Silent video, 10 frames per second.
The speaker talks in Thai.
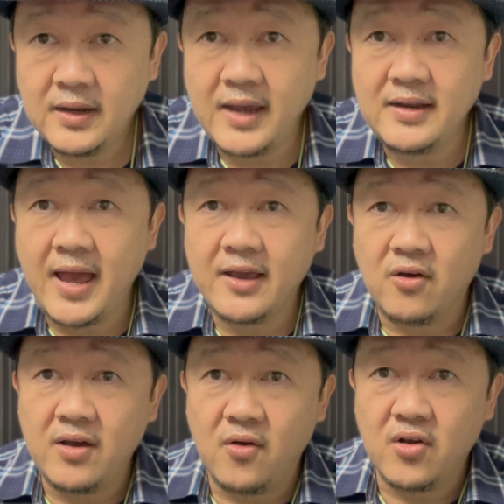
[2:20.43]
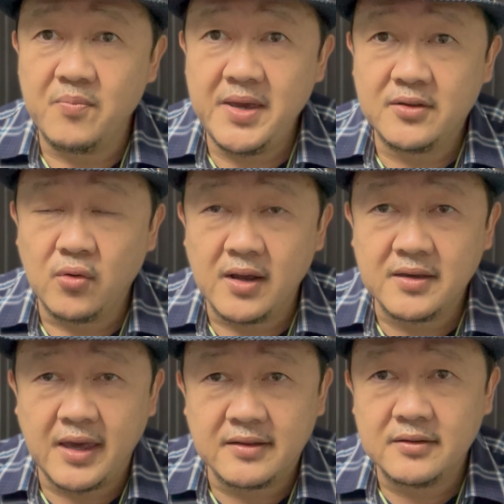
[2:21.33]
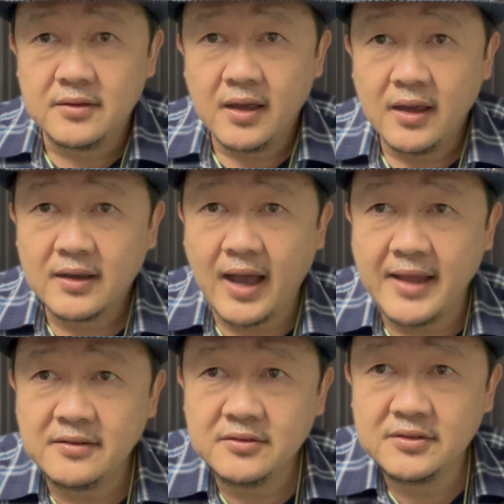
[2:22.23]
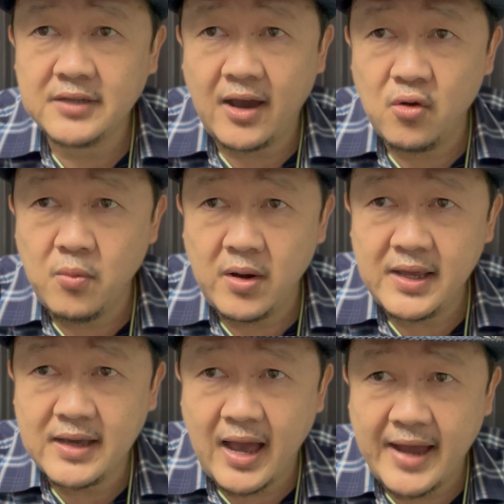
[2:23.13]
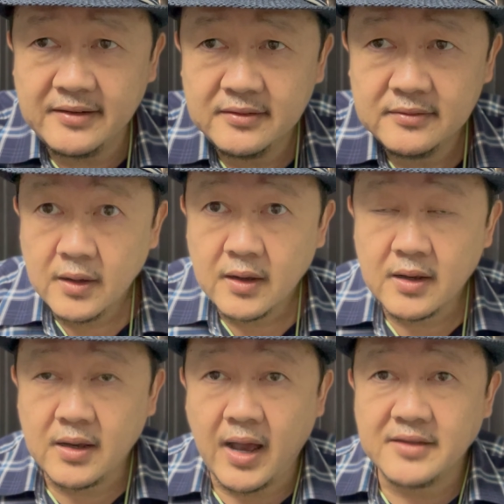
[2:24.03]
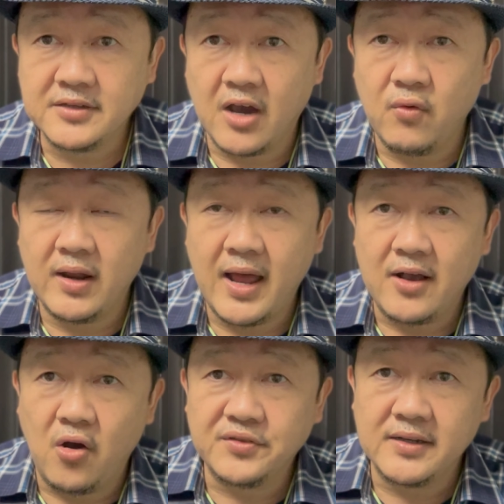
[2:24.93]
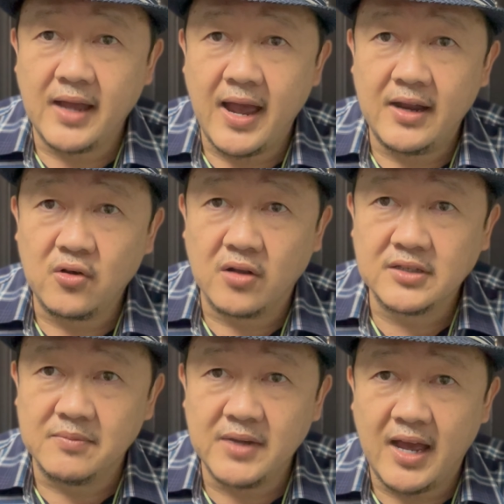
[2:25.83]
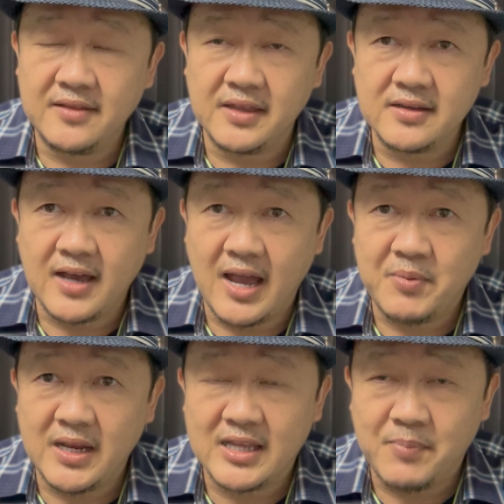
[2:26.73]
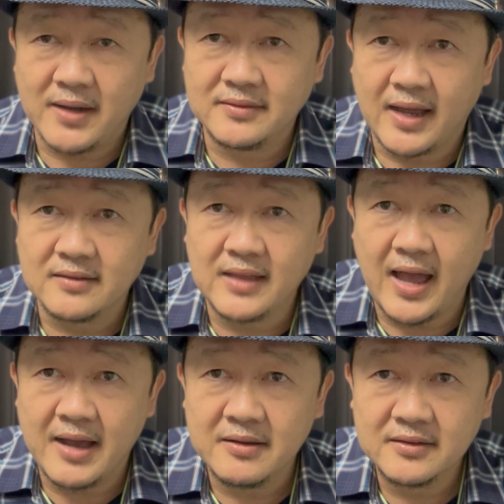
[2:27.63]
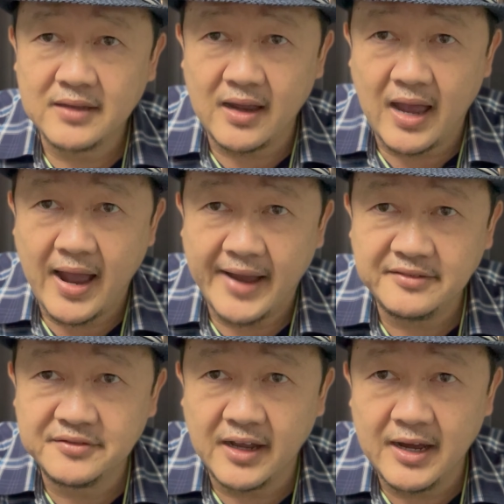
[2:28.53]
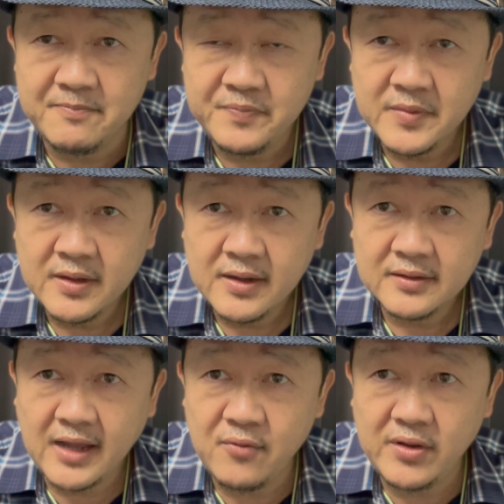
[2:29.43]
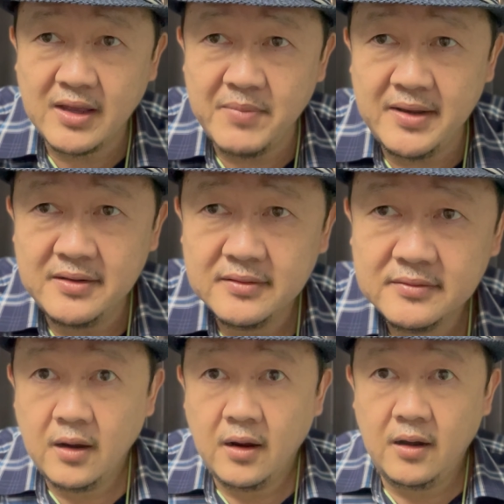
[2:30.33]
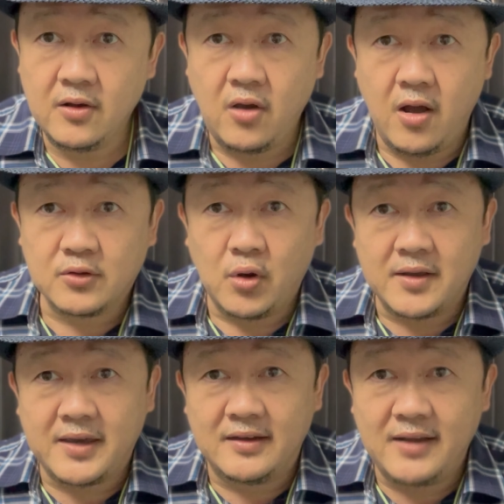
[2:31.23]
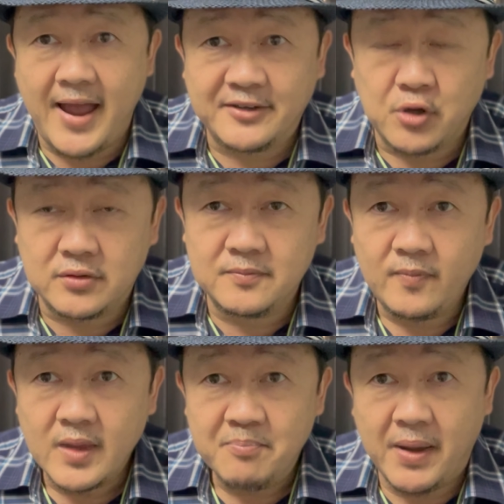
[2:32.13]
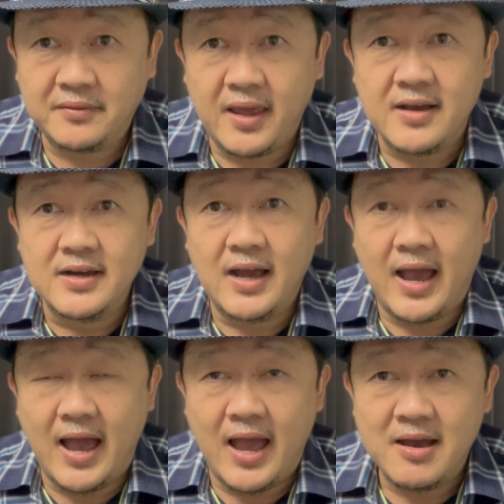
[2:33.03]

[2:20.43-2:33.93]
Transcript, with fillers: รายได้ของเขาก็มีธุรกิจ การเช่าบริการ การเช่าเวลาโฆษณา แล้วก็จำหน่ายสินค้าผลิตภัณฑ์ต่าง ๆ ทั้งอาหารเสริม ทั้งวิตามิน แล้วก็ธุรกิจล่าสุดเป็นที่ฮือฮา